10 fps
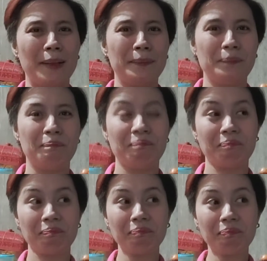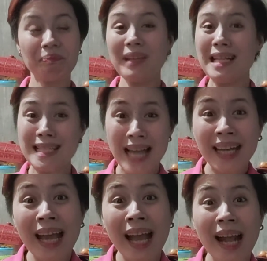Um,
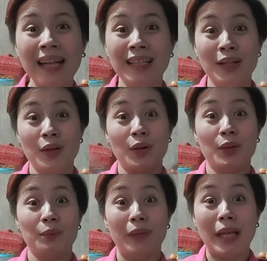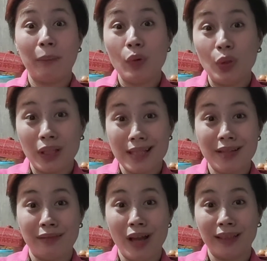sana may napulot ka
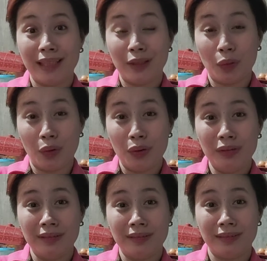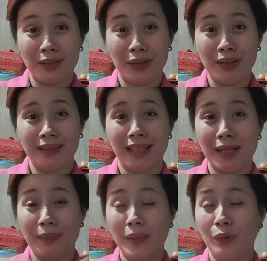sa vlog na ito. No?
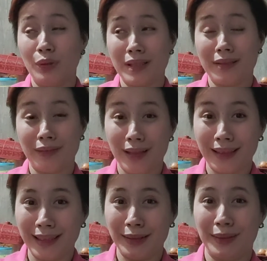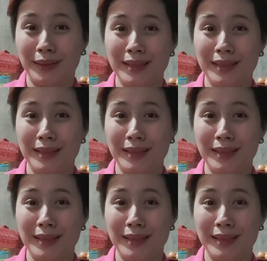Sana may napulot ka sa vlog na ito.